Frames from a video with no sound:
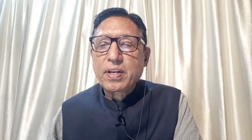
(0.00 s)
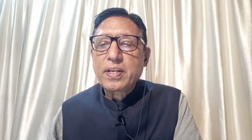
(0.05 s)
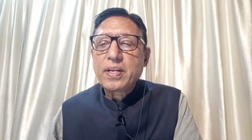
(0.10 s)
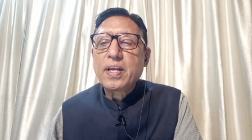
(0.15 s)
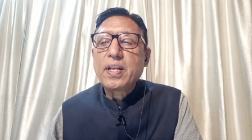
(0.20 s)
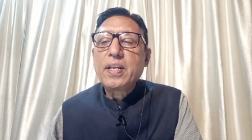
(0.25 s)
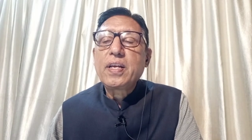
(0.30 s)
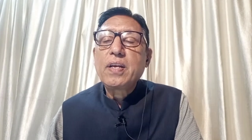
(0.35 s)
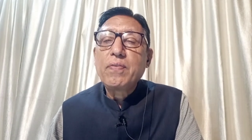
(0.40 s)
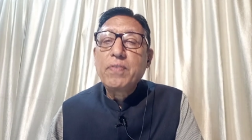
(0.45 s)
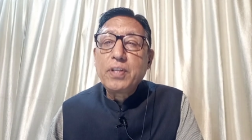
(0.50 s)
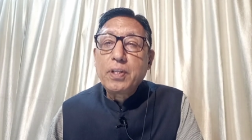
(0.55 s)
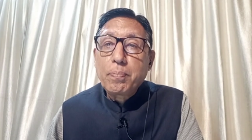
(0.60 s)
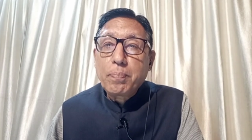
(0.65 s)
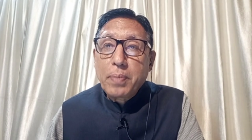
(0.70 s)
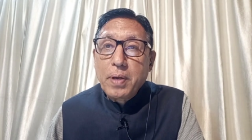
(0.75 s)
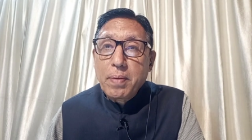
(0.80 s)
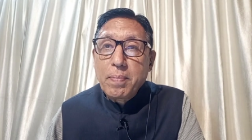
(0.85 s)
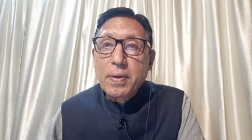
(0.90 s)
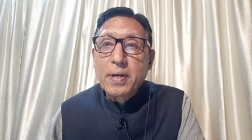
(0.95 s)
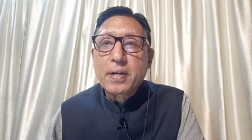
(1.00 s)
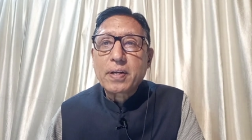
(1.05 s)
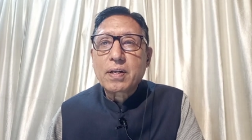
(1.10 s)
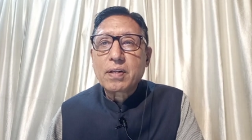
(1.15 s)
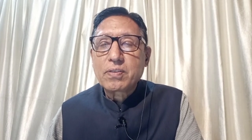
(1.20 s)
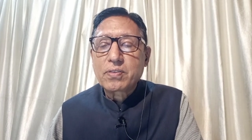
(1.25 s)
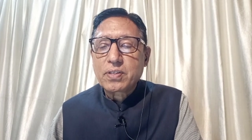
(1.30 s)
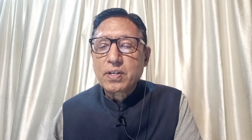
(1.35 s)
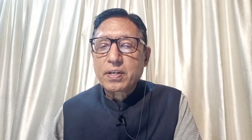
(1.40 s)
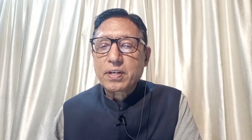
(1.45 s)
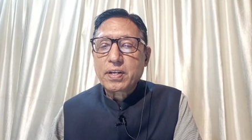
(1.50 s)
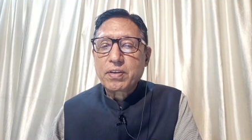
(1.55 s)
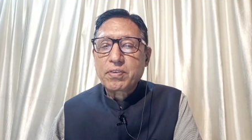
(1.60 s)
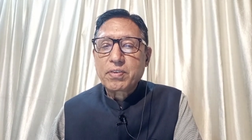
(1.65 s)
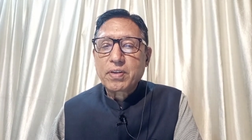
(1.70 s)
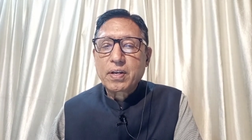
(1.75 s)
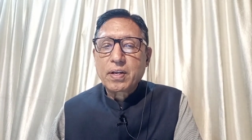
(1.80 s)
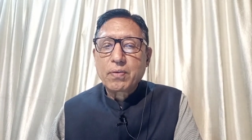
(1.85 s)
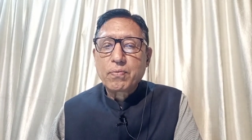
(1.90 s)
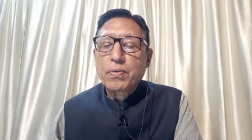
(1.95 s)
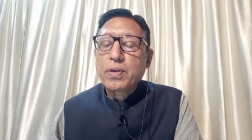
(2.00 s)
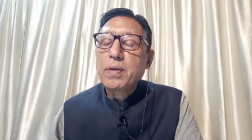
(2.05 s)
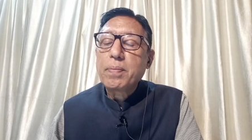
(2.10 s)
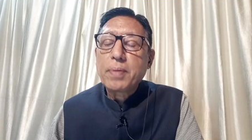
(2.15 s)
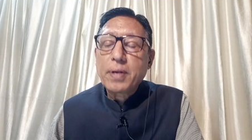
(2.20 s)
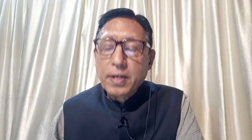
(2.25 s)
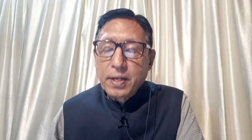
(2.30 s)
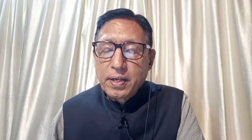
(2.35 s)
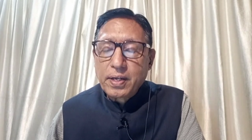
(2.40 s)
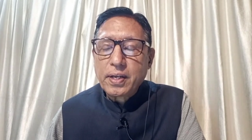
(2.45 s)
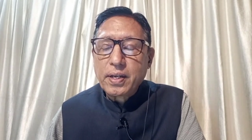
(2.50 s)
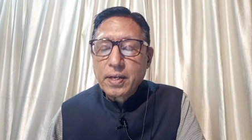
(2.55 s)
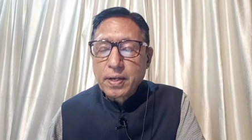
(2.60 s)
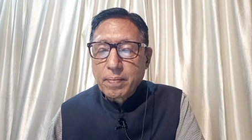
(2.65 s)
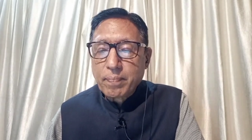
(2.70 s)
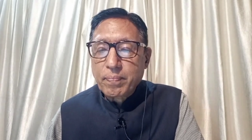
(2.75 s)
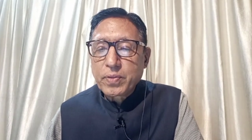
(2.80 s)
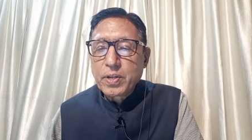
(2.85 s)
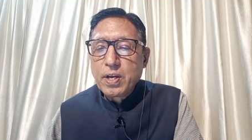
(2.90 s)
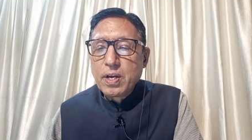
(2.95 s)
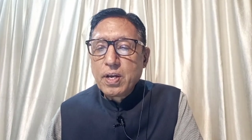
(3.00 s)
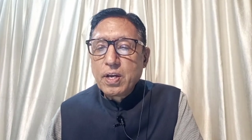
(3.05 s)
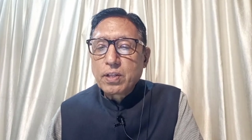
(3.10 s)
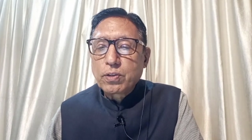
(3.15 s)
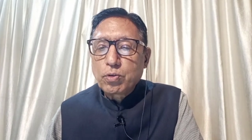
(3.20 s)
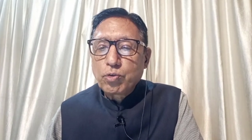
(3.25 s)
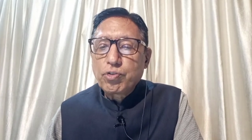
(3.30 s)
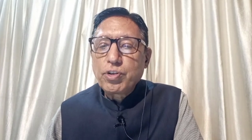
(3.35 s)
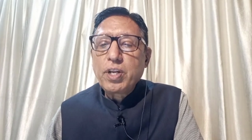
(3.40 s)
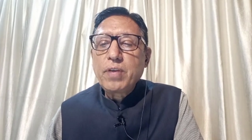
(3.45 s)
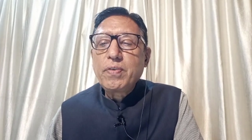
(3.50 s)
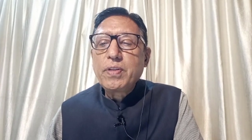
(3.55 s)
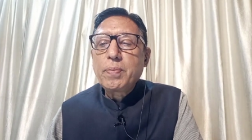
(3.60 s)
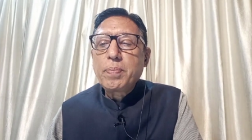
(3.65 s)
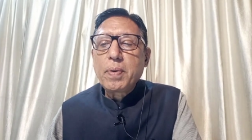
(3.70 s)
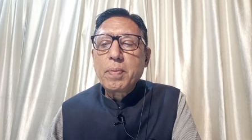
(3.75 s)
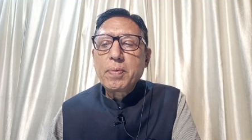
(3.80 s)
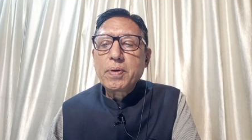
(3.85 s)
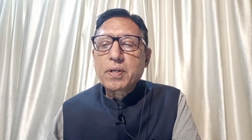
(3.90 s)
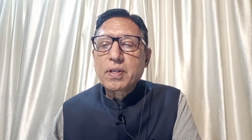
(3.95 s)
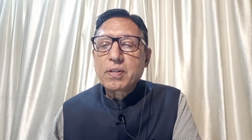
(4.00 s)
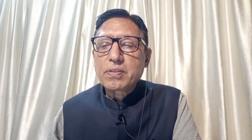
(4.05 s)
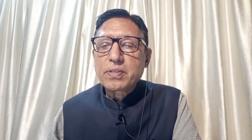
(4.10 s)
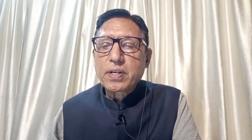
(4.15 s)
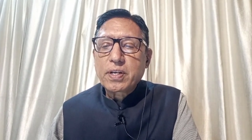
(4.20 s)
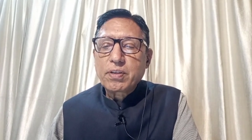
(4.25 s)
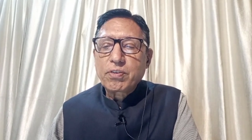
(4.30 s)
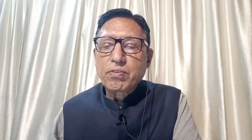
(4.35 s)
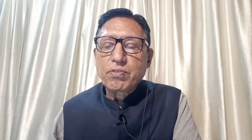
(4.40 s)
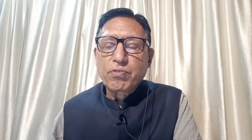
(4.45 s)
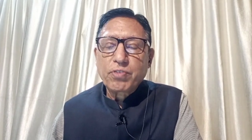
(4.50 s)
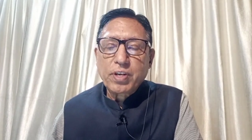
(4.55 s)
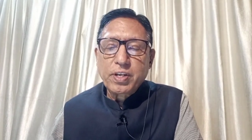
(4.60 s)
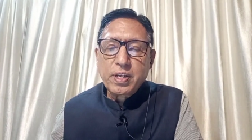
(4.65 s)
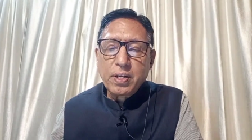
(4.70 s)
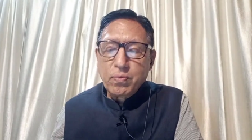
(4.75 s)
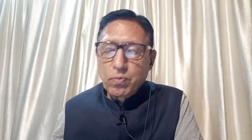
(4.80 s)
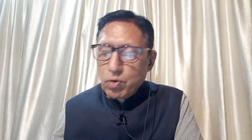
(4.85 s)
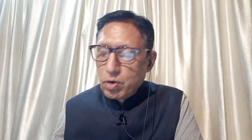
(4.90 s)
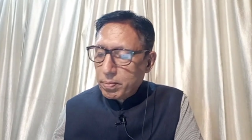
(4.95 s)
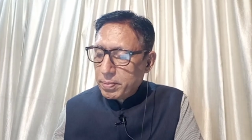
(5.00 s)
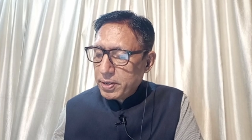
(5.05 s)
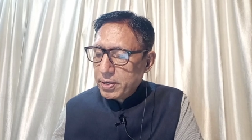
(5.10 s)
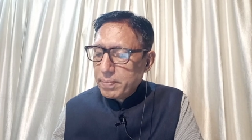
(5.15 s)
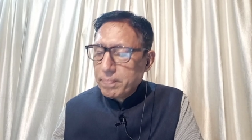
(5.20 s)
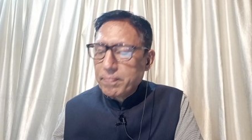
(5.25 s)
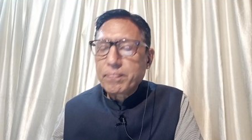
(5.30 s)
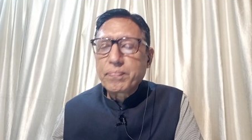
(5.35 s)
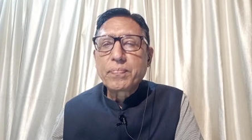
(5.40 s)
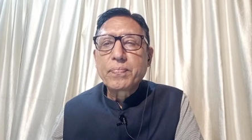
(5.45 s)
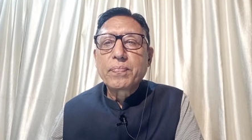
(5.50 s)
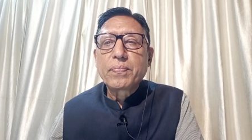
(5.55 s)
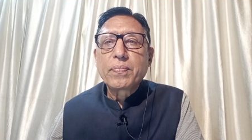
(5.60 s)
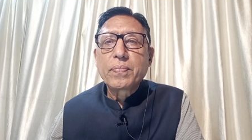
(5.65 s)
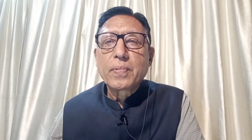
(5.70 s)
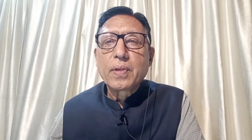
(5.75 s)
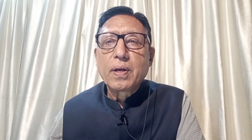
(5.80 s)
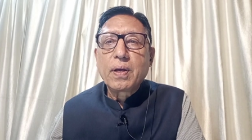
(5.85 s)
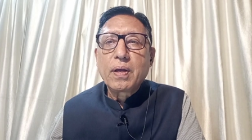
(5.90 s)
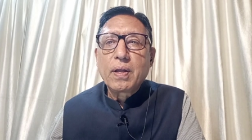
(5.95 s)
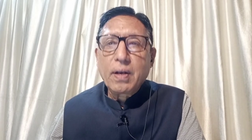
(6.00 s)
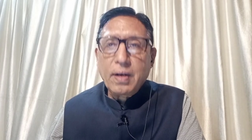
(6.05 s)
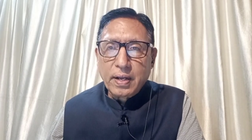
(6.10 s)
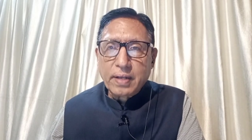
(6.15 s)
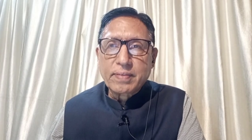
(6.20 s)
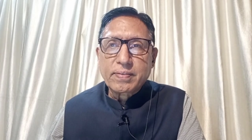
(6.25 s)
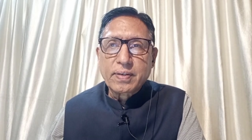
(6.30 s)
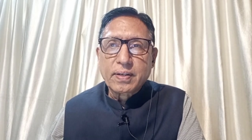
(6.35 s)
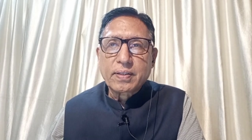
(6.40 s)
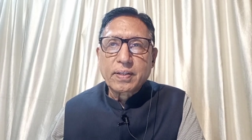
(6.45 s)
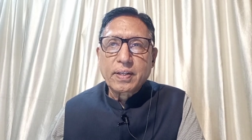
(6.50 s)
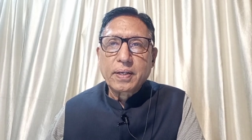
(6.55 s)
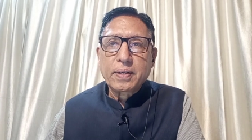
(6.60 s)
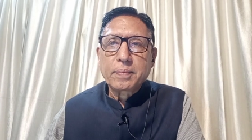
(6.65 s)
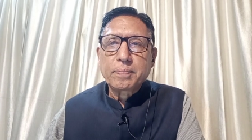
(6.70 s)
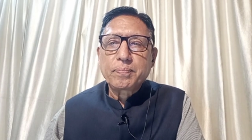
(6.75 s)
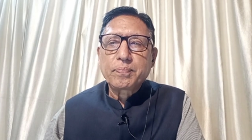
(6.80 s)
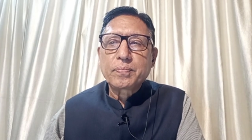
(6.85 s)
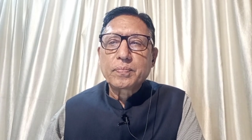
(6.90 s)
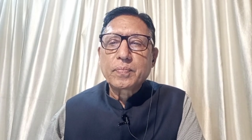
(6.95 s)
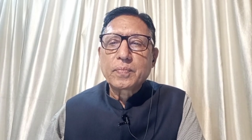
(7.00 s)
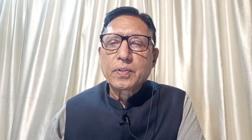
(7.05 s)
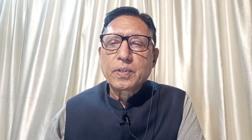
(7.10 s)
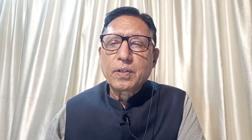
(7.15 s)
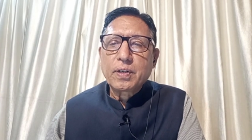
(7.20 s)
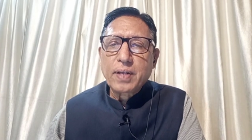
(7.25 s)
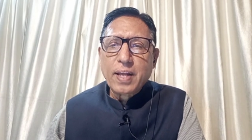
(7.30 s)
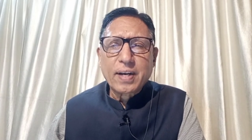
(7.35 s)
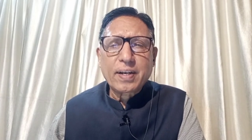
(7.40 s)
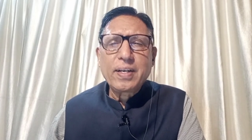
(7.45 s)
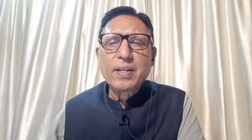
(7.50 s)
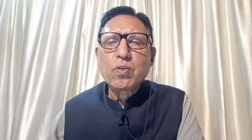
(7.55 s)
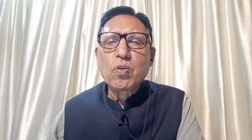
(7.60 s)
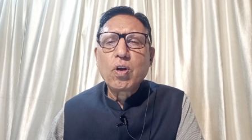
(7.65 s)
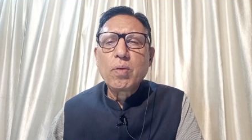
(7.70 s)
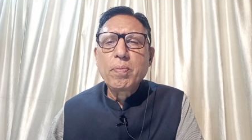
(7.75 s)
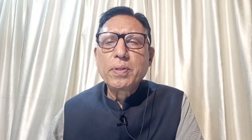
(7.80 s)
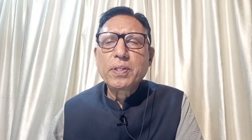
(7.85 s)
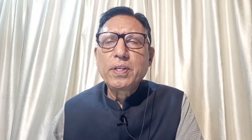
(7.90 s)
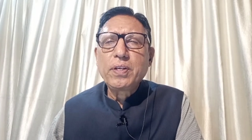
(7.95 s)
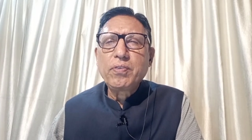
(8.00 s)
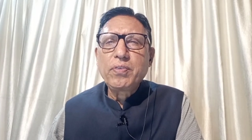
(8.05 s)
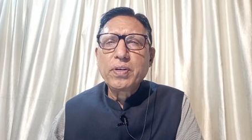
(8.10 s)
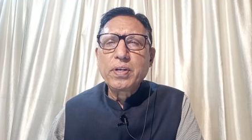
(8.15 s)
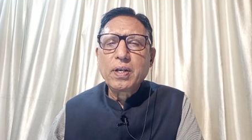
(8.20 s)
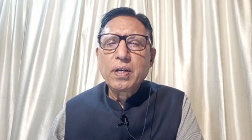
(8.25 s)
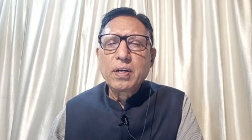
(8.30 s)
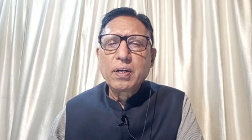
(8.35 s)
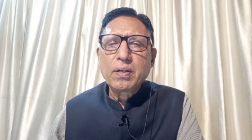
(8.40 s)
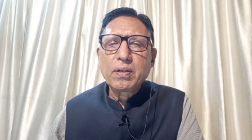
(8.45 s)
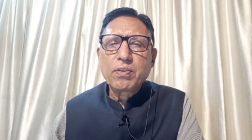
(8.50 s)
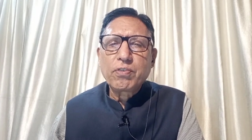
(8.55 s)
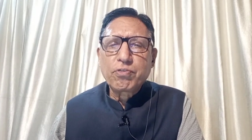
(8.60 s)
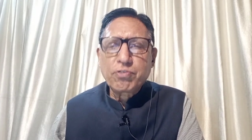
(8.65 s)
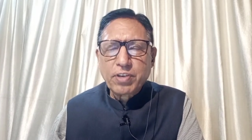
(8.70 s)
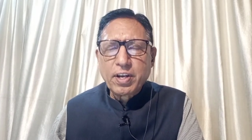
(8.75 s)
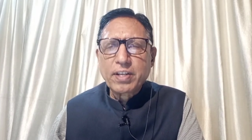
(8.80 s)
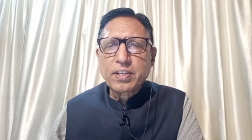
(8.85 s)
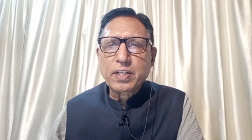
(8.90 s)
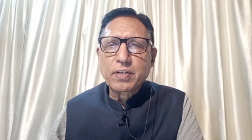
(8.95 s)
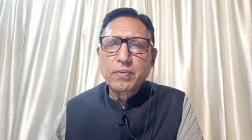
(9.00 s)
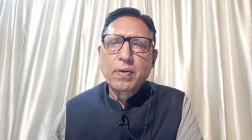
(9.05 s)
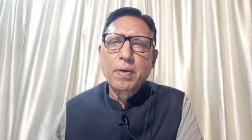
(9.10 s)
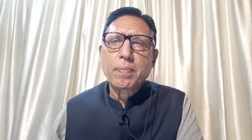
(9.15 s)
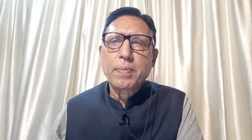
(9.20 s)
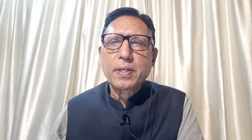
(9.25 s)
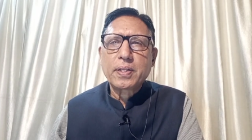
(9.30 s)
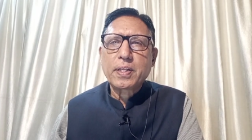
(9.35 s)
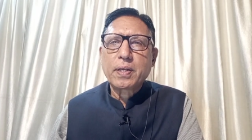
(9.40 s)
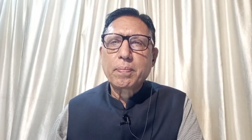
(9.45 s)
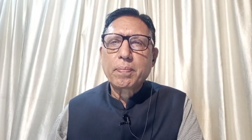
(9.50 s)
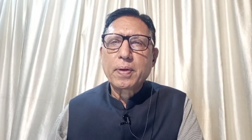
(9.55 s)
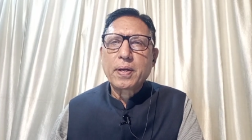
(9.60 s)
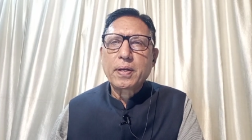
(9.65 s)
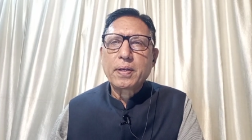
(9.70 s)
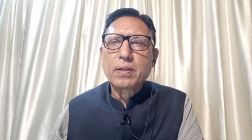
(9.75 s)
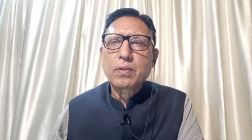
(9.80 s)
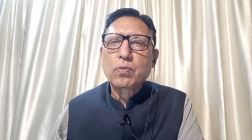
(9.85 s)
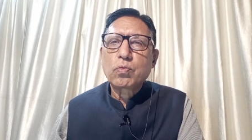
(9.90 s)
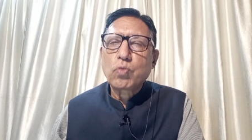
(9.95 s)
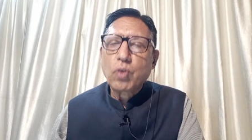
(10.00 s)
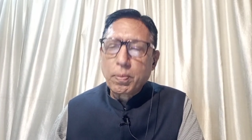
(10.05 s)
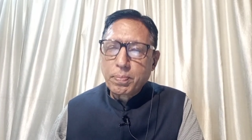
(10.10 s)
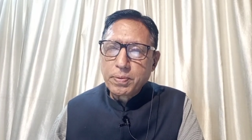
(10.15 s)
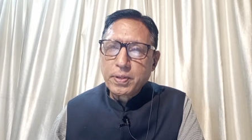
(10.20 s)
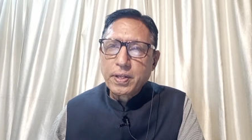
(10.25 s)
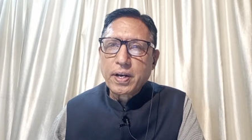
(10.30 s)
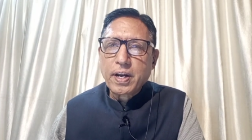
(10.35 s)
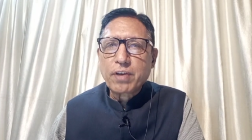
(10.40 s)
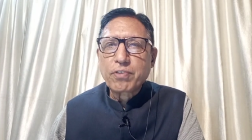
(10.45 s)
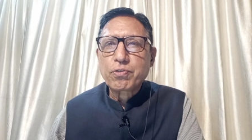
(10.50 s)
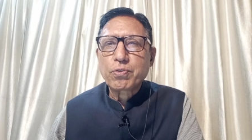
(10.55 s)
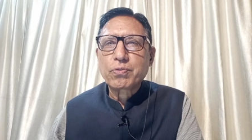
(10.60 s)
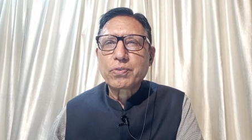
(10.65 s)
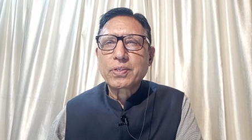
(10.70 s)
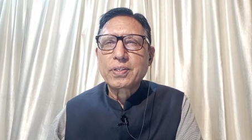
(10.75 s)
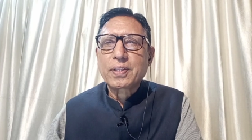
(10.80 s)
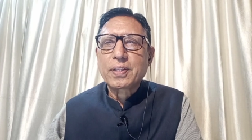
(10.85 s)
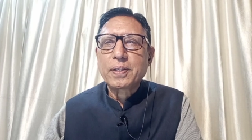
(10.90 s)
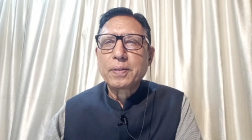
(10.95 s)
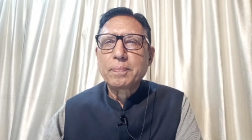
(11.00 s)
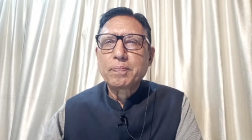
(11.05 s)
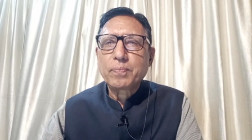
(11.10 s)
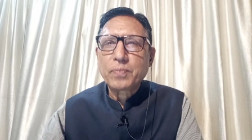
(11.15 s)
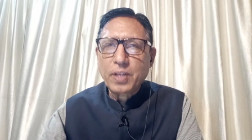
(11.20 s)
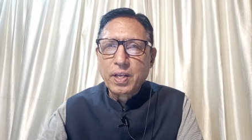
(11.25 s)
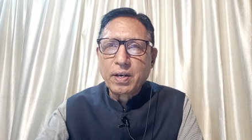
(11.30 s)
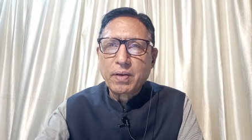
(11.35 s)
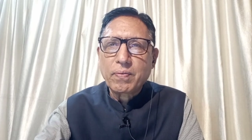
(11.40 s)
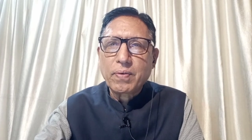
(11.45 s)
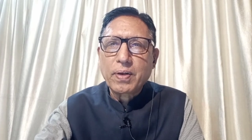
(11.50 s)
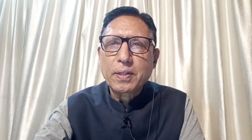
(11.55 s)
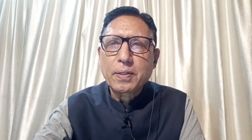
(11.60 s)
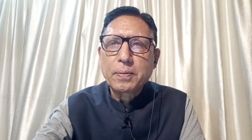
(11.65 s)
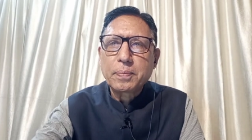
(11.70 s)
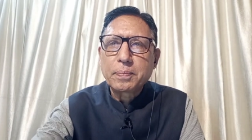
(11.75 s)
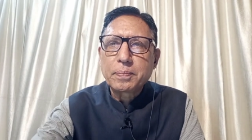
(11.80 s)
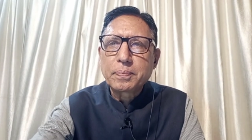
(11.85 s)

है यानी कि विद पेमेंट कंसल्टेशन है फ्री में नहीं है तो जिन्हें विद पेमेंट कंसल्टेशन चाहिए वो हमें लिख सकते हैं डायरेक्टली कॉल मत कीजिएगा शायद जवाब ना दे पाए तो आप निराश हो सकते हैं धन्यवाद